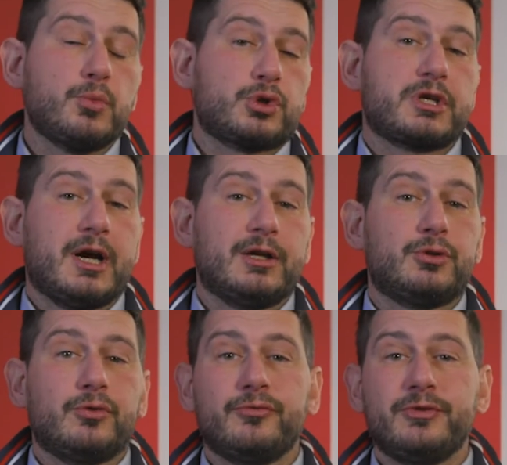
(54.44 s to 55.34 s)

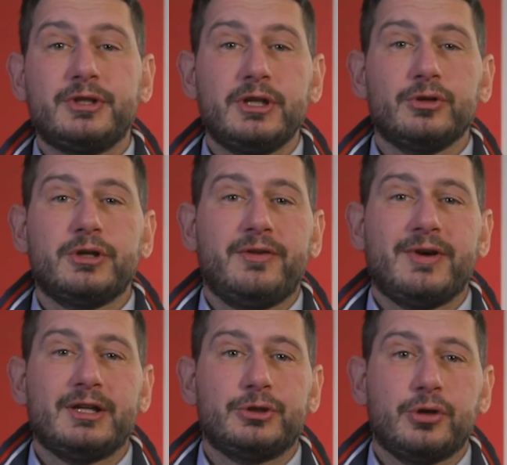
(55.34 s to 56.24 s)
Moscato, un vitigno
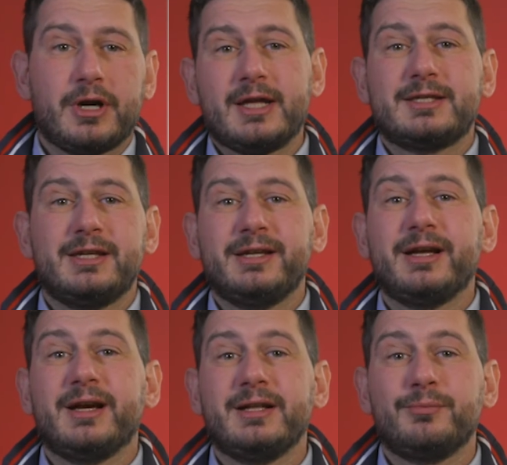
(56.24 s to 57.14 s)
derivato
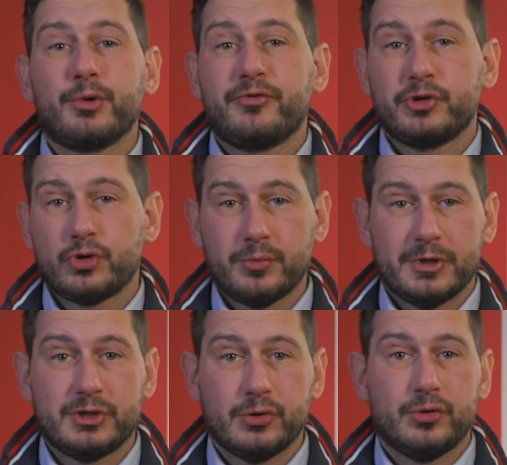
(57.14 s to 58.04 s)
grazie al professor
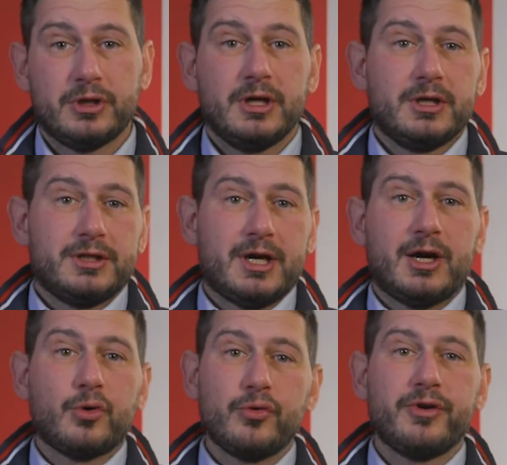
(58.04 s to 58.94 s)
Manzoni
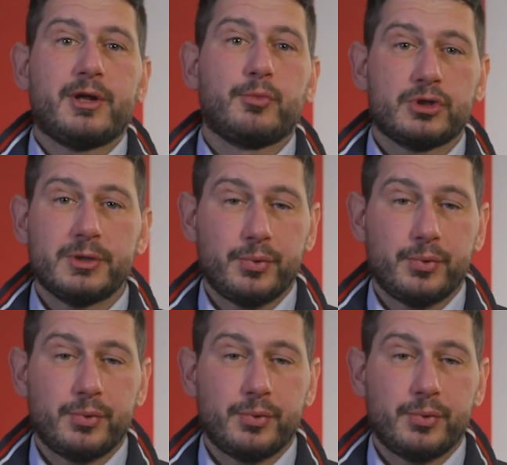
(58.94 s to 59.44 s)
da uve rabose